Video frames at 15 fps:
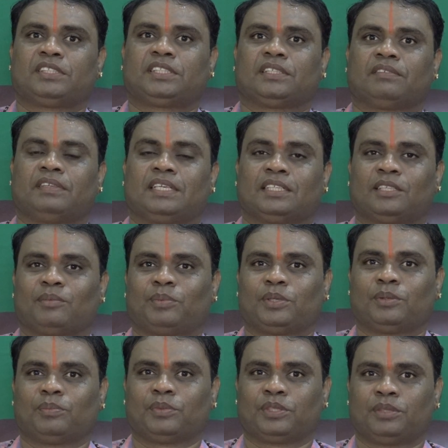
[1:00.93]
விஷயம் வெள்ளத்தை
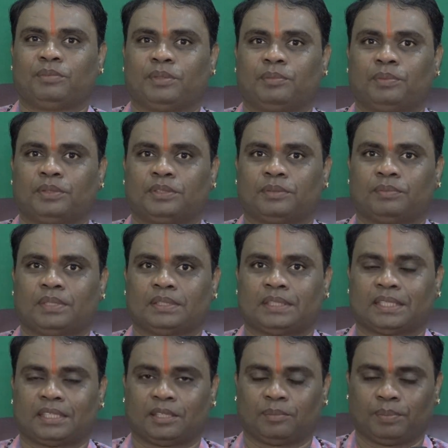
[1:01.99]
போட்டு முந்திரி பருப்பு வச்சோம்னா
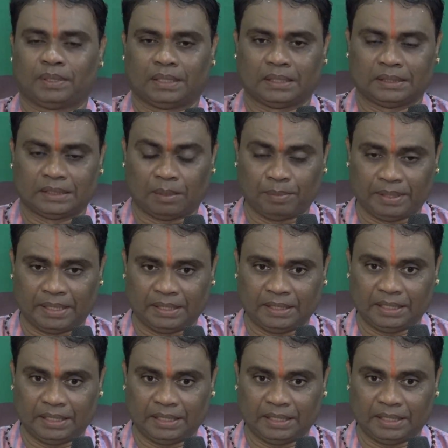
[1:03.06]
சர்க்கரை பொங்கல் சமைக்க